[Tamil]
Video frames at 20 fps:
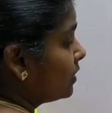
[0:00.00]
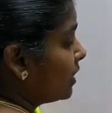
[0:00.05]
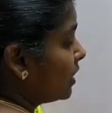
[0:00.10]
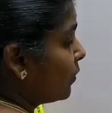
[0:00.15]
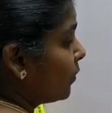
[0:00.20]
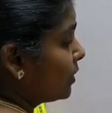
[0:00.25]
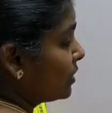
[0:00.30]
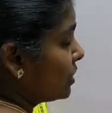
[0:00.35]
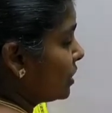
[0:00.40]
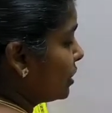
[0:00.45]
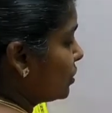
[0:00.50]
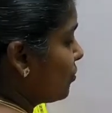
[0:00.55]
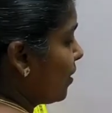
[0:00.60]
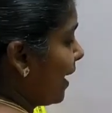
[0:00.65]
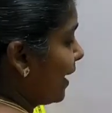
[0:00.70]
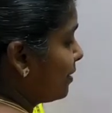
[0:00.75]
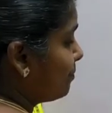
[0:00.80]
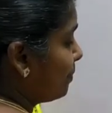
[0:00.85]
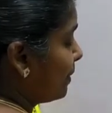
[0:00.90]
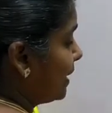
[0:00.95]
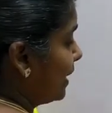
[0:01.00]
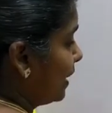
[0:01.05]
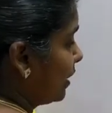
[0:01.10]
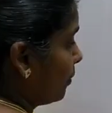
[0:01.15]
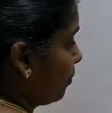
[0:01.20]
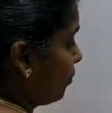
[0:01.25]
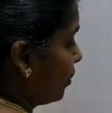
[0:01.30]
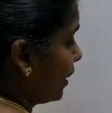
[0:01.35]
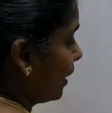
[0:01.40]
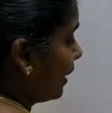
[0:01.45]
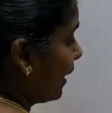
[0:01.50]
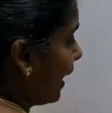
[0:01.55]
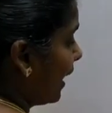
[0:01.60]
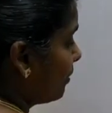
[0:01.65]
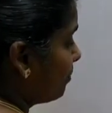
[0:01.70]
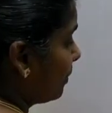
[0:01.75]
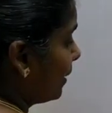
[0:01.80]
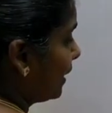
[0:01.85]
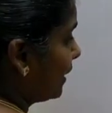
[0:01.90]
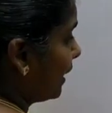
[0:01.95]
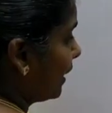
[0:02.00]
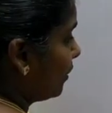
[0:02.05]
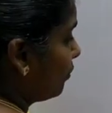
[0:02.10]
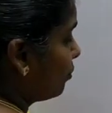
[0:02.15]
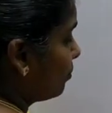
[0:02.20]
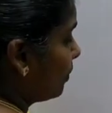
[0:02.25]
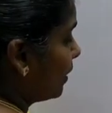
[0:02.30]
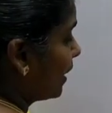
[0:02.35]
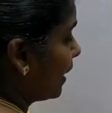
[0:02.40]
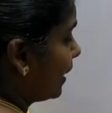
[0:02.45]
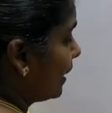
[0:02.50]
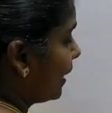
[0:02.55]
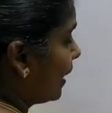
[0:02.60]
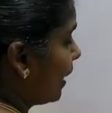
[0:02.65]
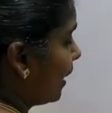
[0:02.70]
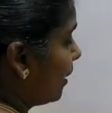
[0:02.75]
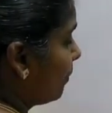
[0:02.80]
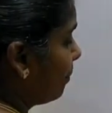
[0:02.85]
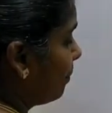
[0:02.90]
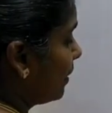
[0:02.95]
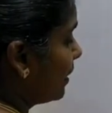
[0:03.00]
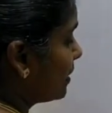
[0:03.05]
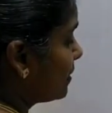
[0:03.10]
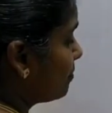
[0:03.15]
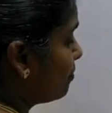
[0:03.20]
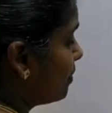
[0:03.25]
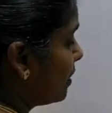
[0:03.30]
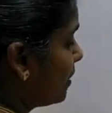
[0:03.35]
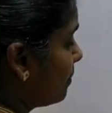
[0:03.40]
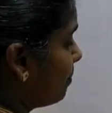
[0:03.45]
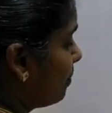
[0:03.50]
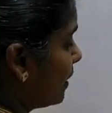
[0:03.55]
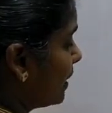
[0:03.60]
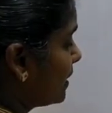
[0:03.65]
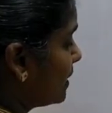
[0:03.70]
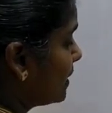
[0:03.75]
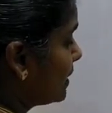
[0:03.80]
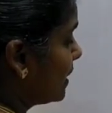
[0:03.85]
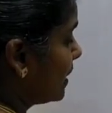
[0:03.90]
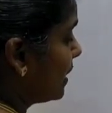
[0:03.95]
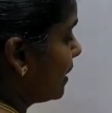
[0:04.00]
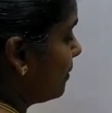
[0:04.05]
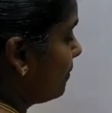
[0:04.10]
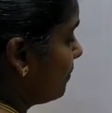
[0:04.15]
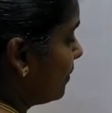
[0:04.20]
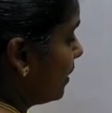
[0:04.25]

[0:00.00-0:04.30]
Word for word: சி ஒன் சி டூ ஆட் பண்ணி எழுத போகிறேன் ஆட் பண்ணிங்கன்னா என்ன வரும் பாருங்கள் ஏ ப்ளஸ் பி ப்ளஸ் சி